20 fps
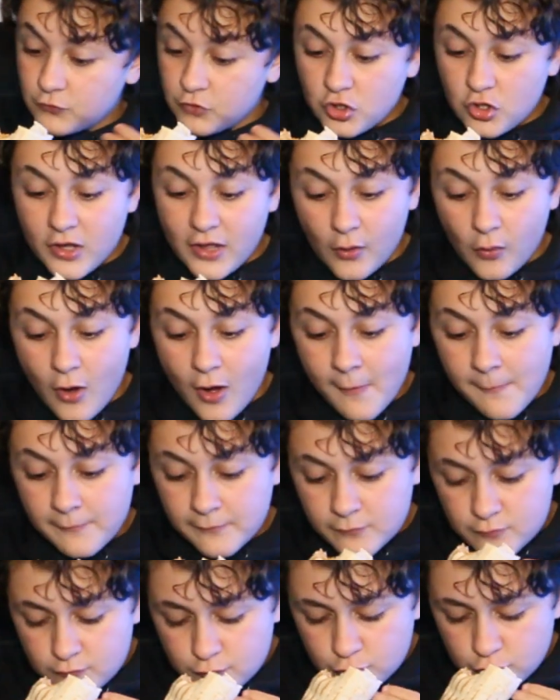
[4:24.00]
il y a quoi
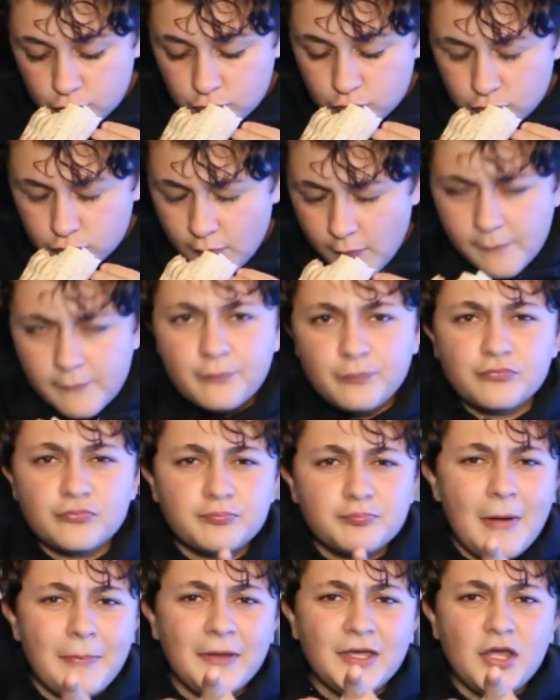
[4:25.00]

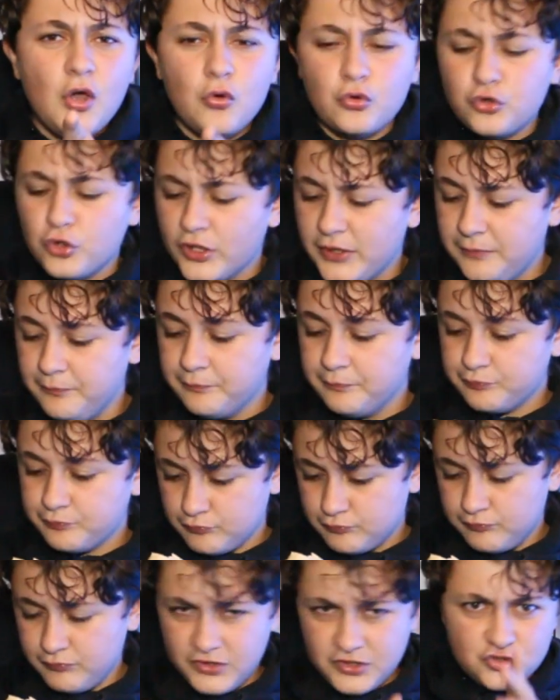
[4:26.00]
Paprika au curry.
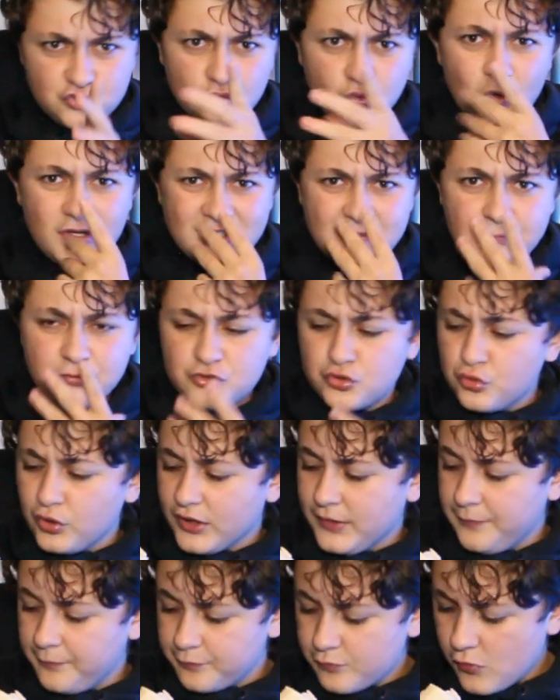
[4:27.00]
Mais je crois que c'est plus
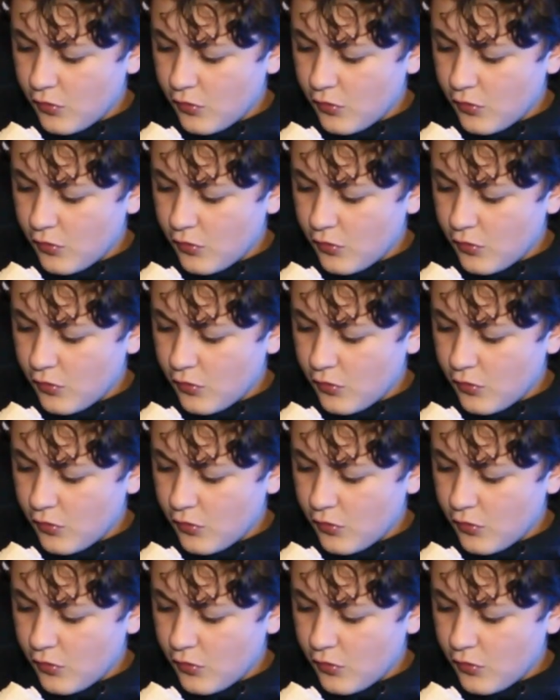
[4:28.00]
curry.